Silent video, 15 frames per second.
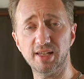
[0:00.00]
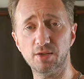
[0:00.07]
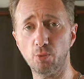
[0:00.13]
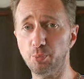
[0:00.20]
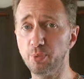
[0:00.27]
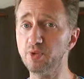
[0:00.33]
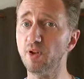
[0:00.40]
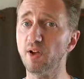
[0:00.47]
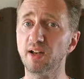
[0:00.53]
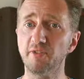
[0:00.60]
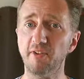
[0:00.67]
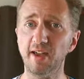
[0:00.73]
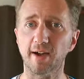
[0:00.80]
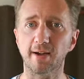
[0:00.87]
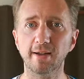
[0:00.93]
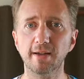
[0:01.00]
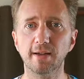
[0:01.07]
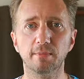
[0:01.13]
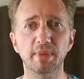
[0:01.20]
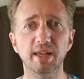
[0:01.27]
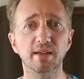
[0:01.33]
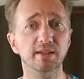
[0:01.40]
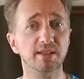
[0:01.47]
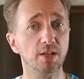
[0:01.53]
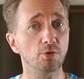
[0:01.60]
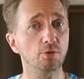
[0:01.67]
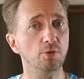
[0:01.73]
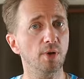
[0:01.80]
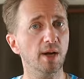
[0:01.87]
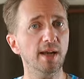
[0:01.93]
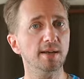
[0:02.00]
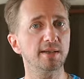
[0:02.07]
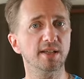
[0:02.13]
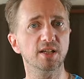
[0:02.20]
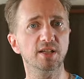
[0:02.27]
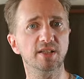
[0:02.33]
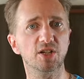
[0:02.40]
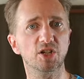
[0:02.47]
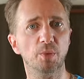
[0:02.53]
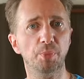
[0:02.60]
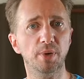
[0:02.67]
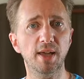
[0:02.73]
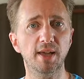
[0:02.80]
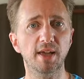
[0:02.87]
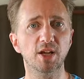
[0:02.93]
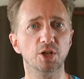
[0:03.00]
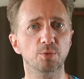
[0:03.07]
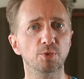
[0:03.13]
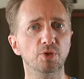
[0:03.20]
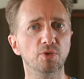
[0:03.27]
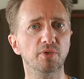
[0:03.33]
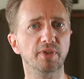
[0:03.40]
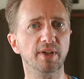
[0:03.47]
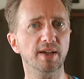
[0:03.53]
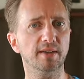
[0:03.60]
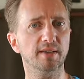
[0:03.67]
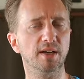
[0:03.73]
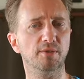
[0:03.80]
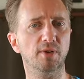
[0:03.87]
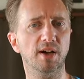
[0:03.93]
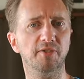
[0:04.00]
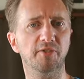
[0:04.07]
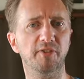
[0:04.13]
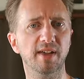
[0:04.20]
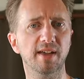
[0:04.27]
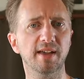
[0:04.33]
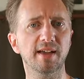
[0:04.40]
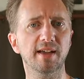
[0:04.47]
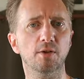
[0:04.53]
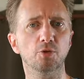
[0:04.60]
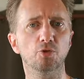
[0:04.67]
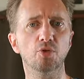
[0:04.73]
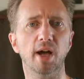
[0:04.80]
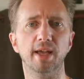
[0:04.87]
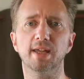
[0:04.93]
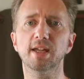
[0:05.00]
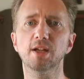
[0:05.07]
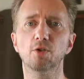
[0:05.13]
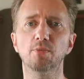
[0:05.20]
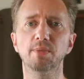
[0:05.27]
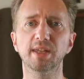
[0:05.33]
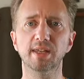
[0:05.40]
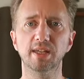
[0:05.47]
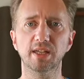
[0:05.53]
Ils sont plusieurs à le faire, mais c'est culturel, c'est, japonais. Je me souviens d'avoir fait le cours avec Hiromi